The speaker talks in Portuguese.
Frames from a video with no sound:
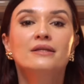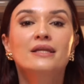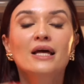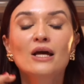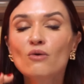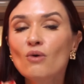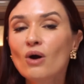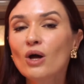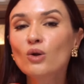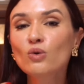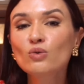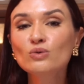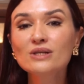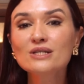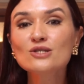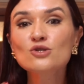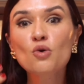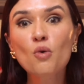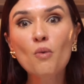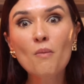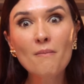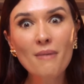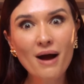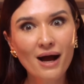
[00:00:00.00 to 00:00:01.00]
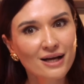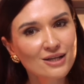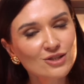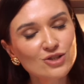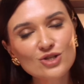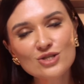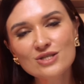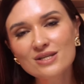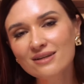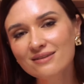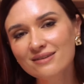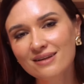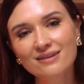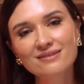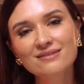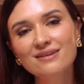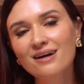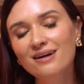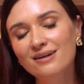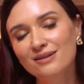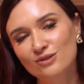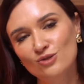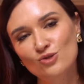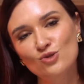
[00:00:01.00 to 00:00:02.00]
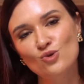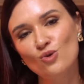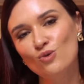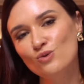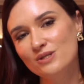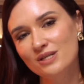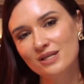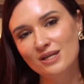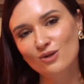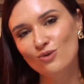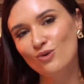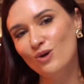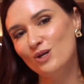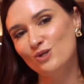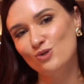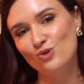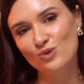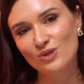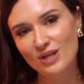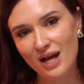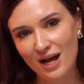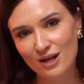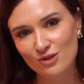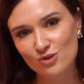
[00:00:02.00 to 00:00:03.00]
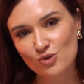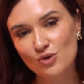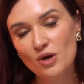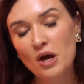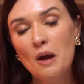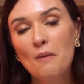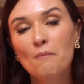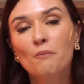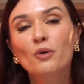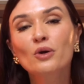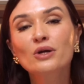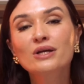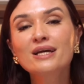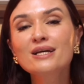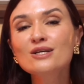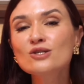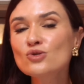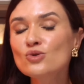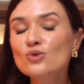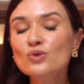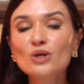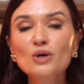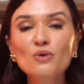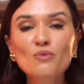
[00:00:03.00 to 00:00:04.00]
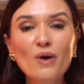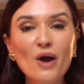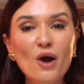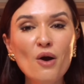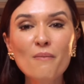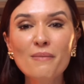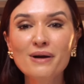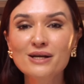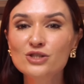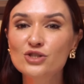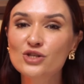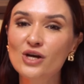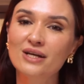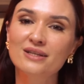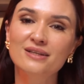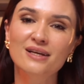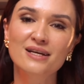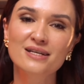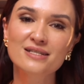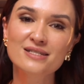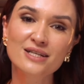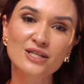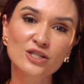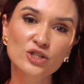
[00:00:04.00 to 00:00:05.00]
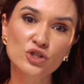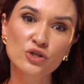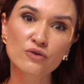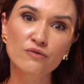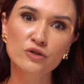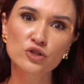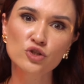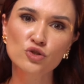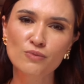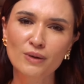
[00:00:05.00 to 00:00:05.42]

Tenho alunas com mais de 70 anos conseguindo resultados, porque isso não é uma dieta restritiva de